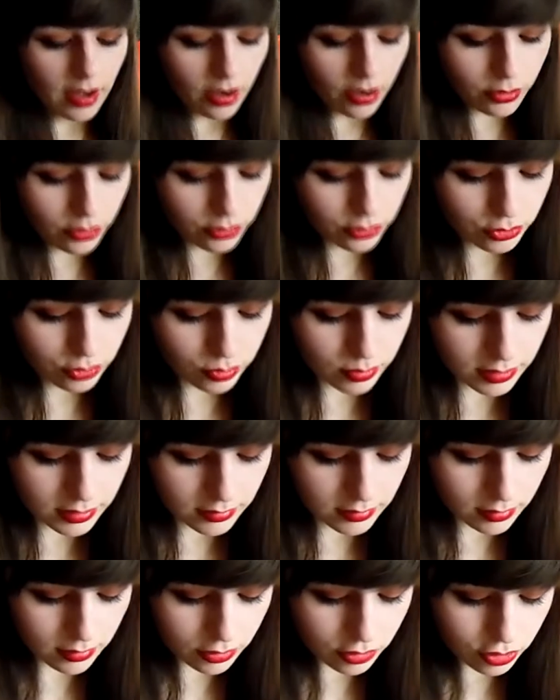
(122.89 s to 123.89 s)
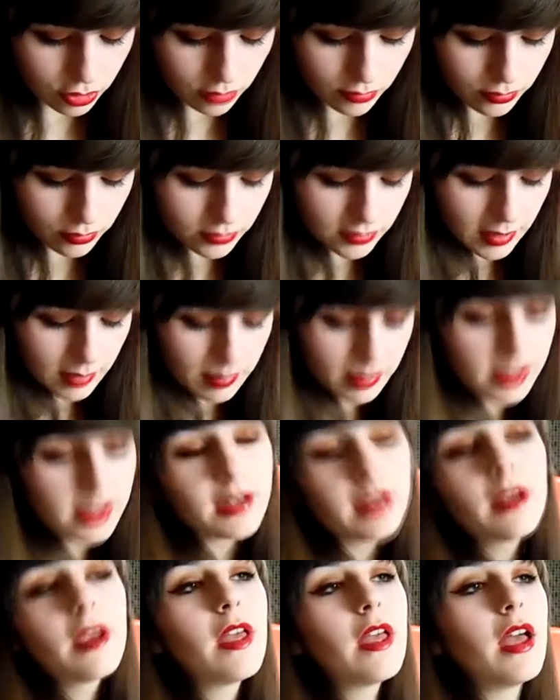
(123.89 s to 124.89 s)
Ensuite, je vous ai
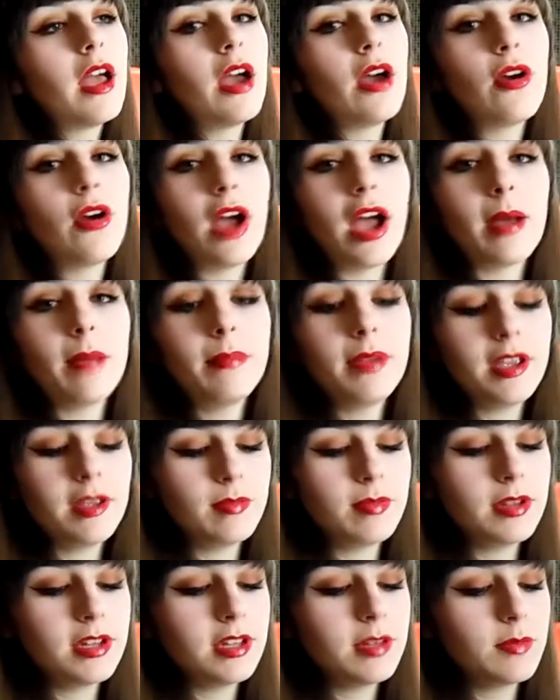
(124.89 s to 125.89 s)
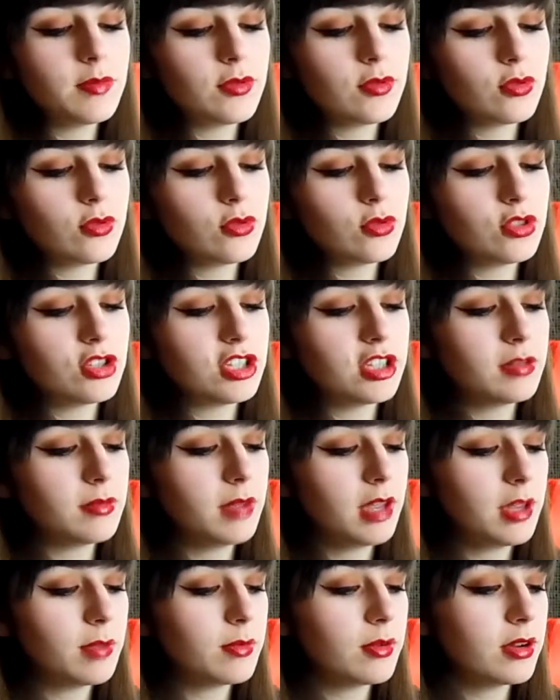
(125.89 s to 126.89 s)
pris euh, un Baby Lips de chez
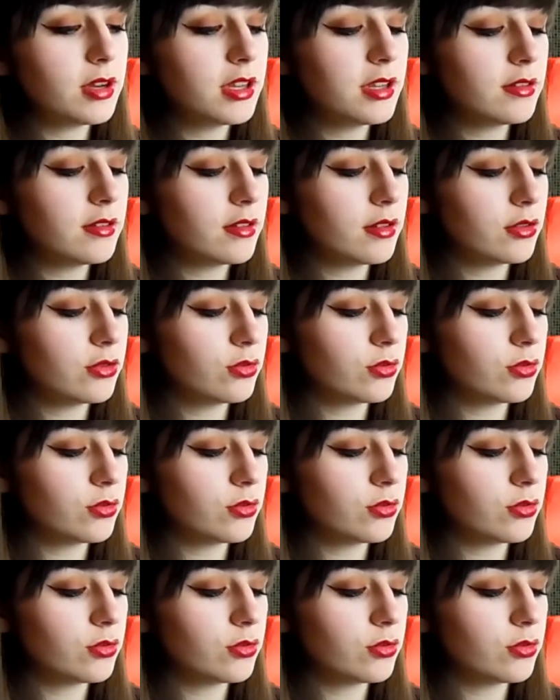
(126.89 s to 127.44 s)
Maybelline.